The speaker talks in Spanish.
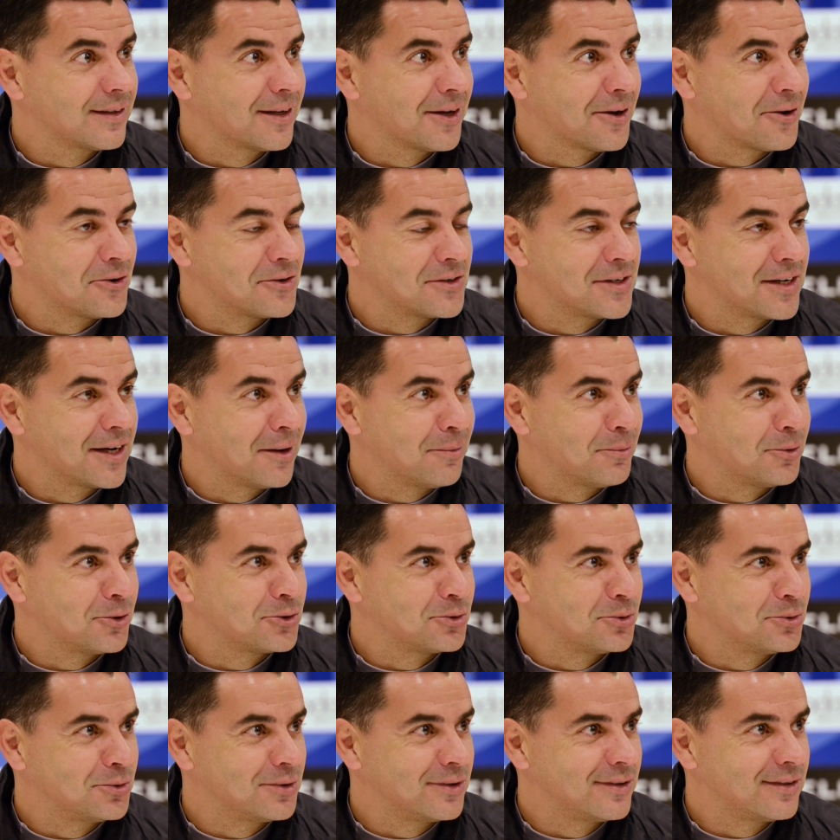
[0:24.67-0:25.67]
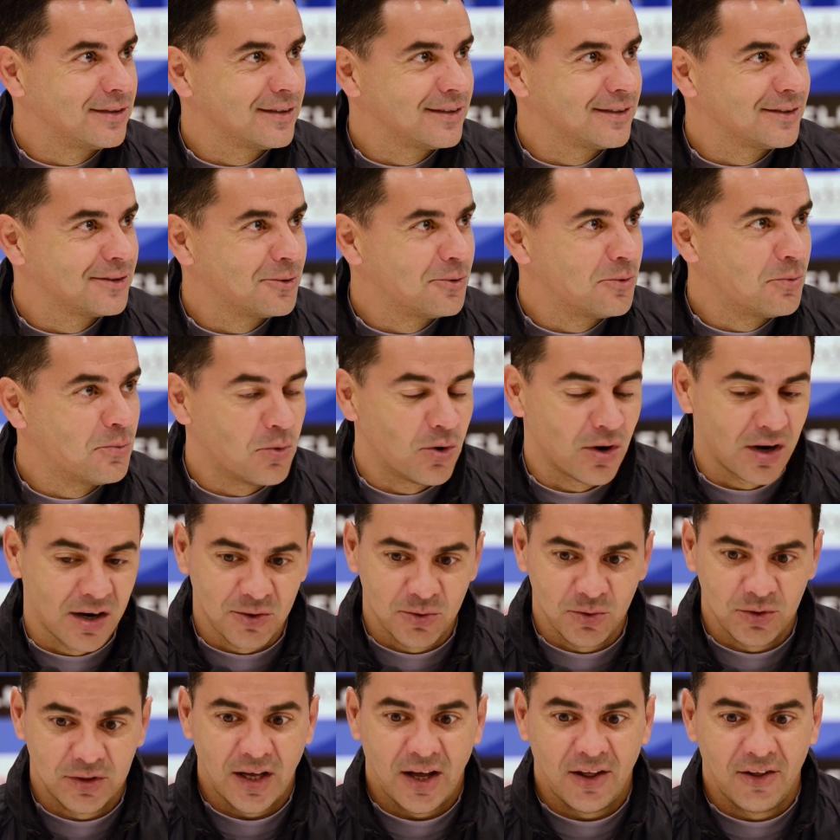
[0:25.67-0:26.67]
consigamos un, buen
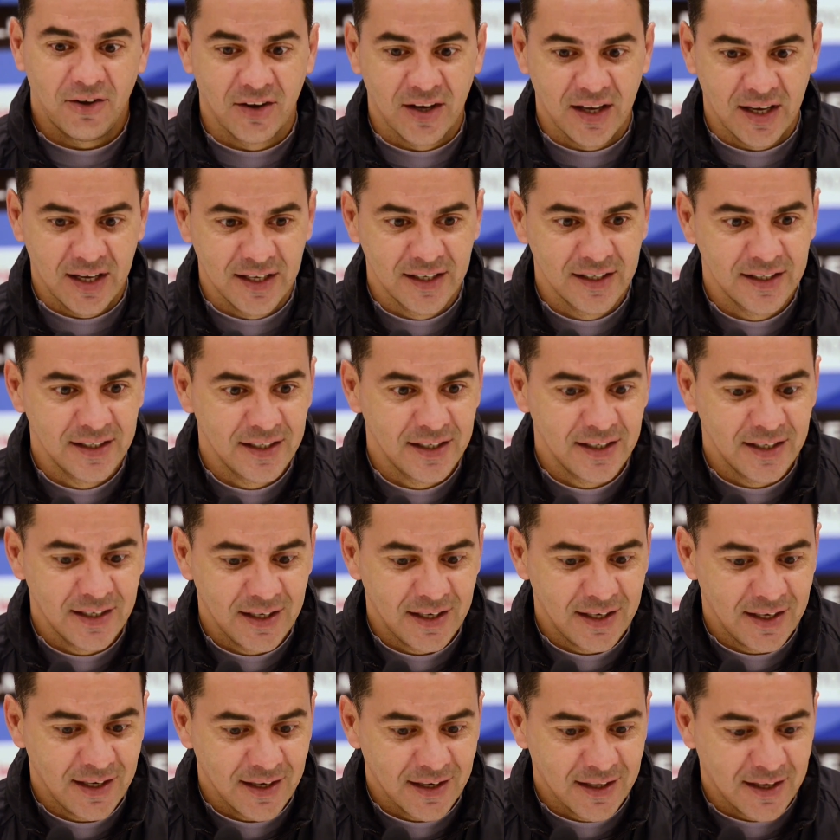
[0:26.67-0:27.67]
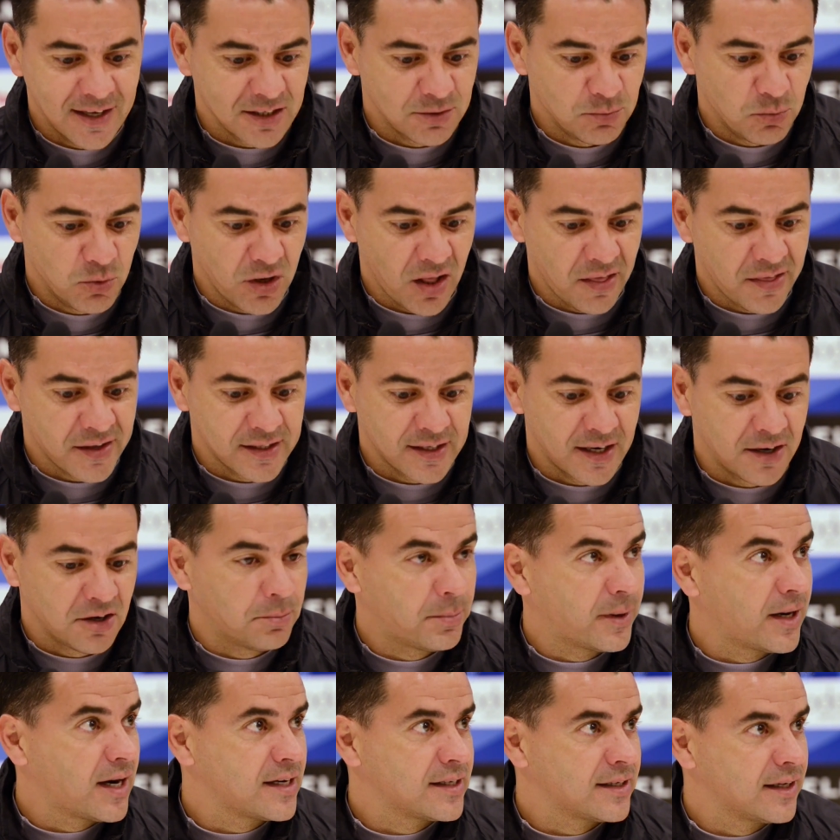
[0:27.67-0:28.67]
resultado que, es muy necesario
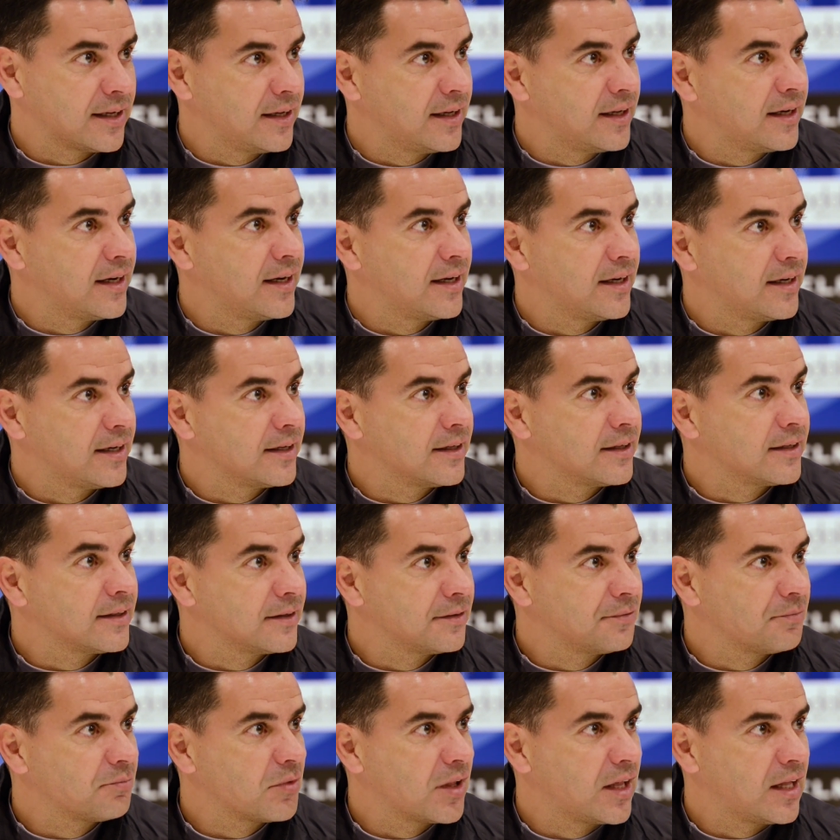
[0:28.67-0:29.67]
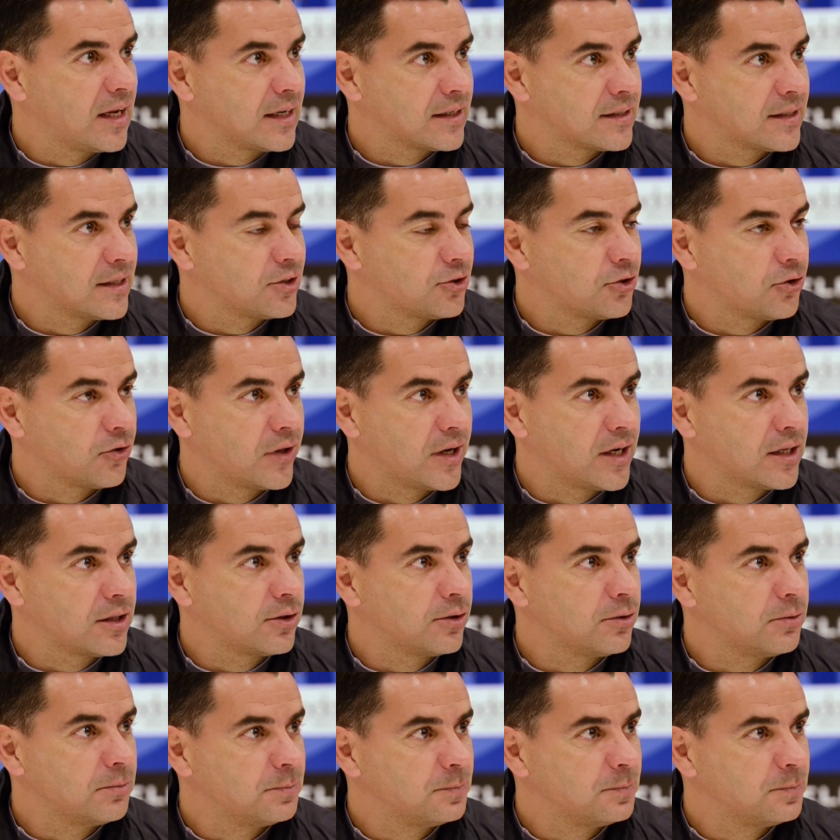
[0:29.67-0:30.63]
para seguir en ascenso directo.